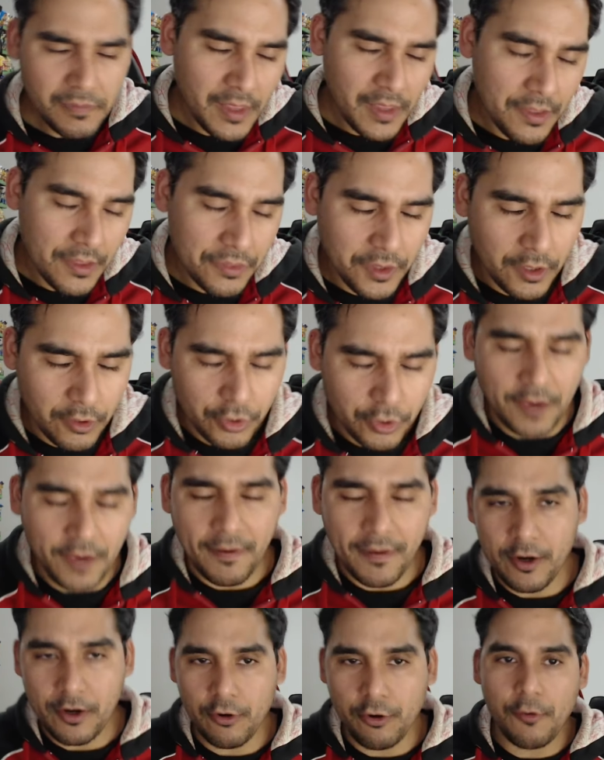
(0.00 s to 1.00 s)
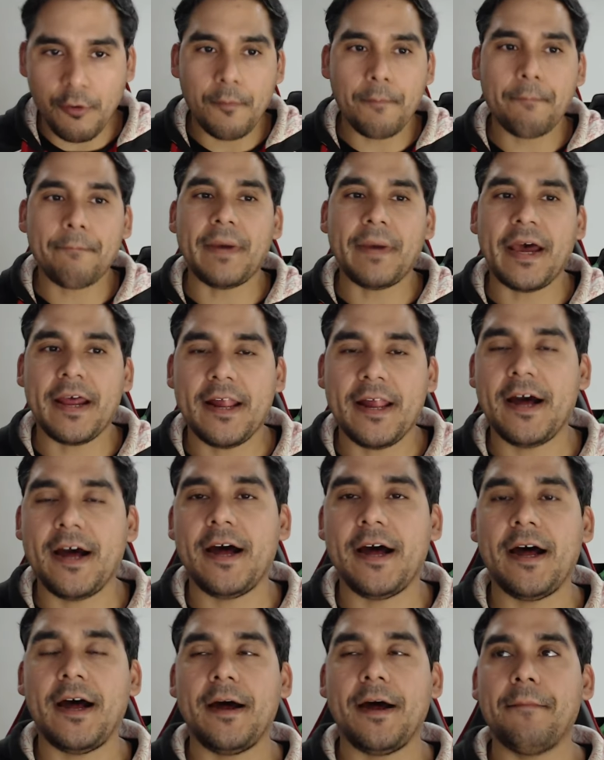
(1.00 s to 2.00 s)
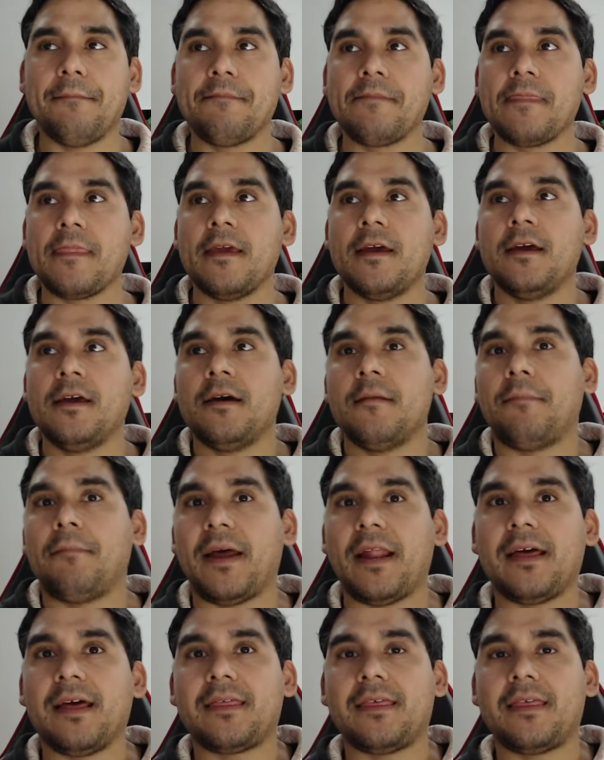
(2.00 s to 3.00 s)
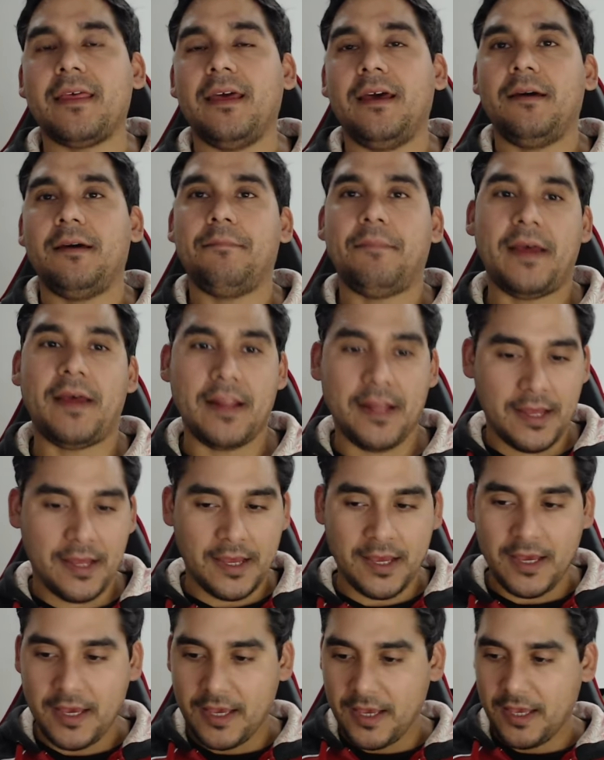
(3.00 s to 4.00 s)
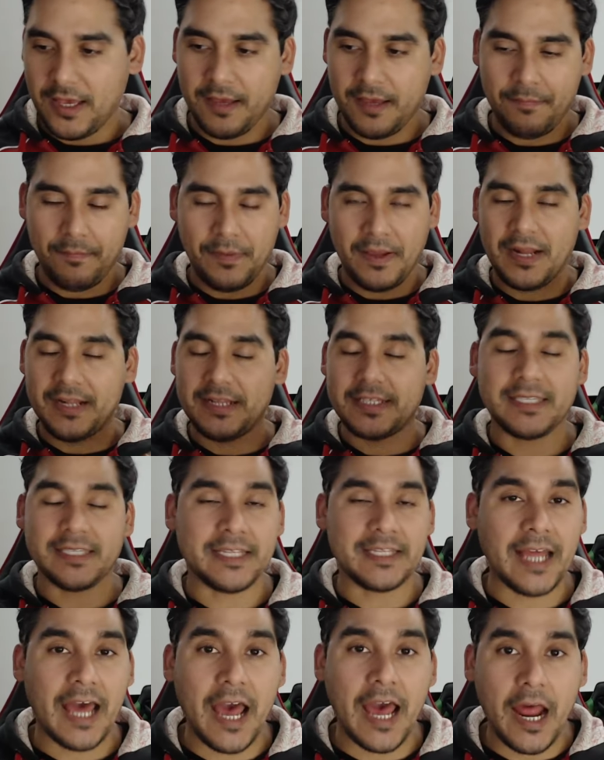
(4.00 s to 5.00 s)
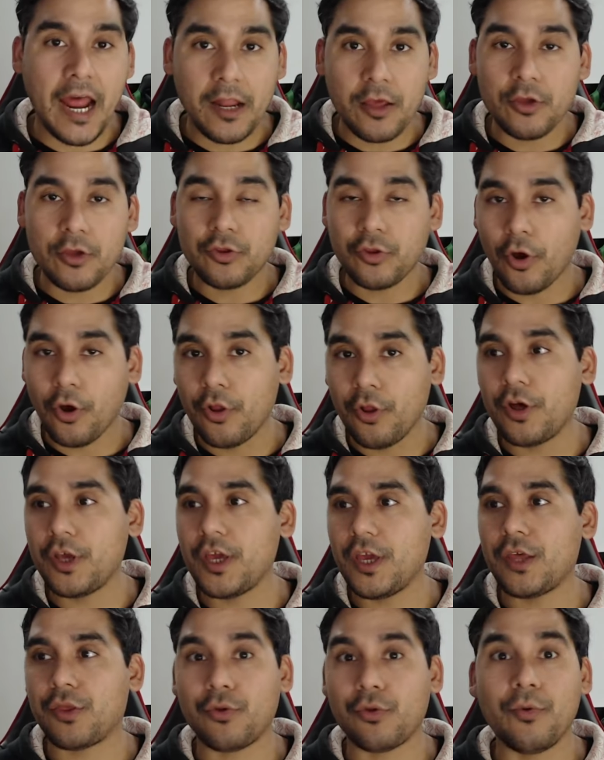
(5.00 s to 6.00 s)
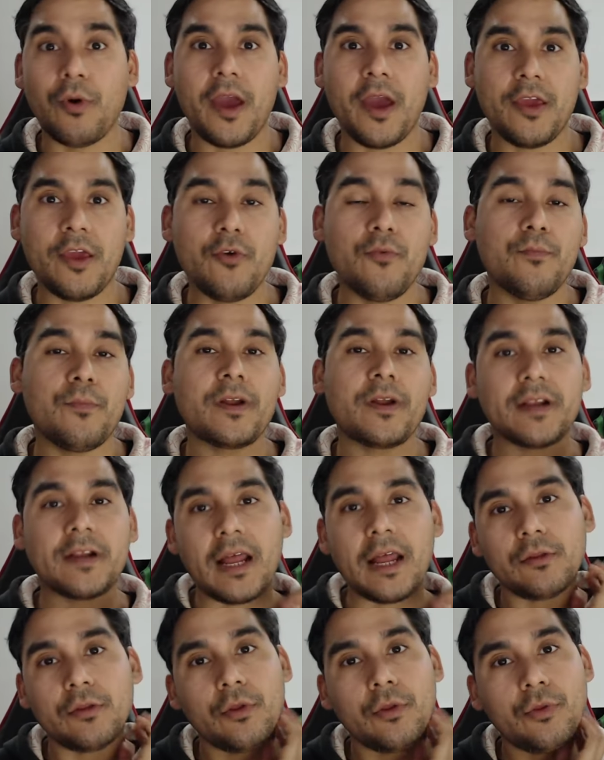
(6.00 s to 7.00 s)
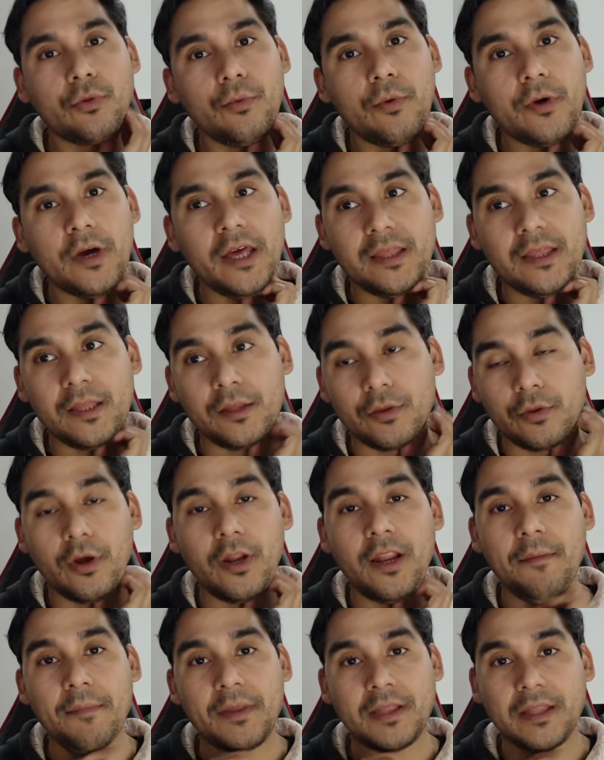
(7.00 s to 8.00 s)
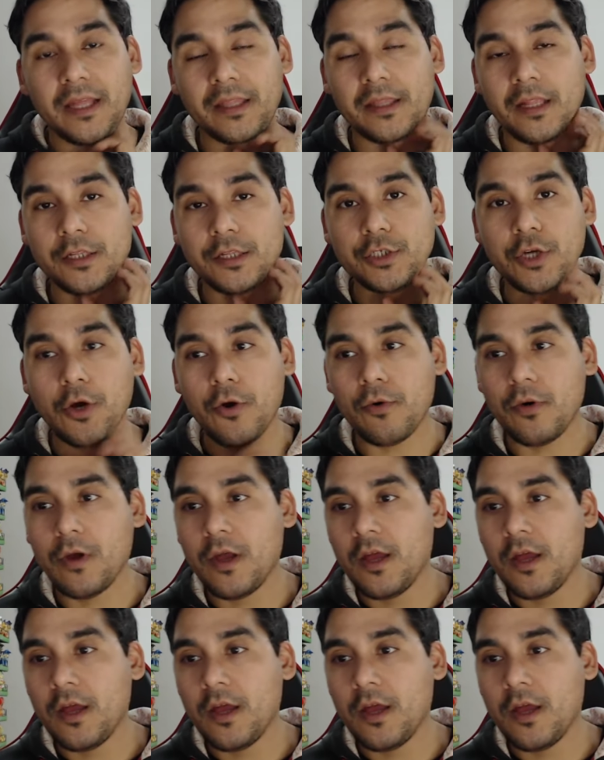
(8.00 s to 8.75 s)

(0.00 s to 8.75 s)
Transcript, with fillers: Se lo llevaron para para, eh, para, para el escenario y todo, y estuvo ahí un buen rato, estuvo casi toda la mitad del show,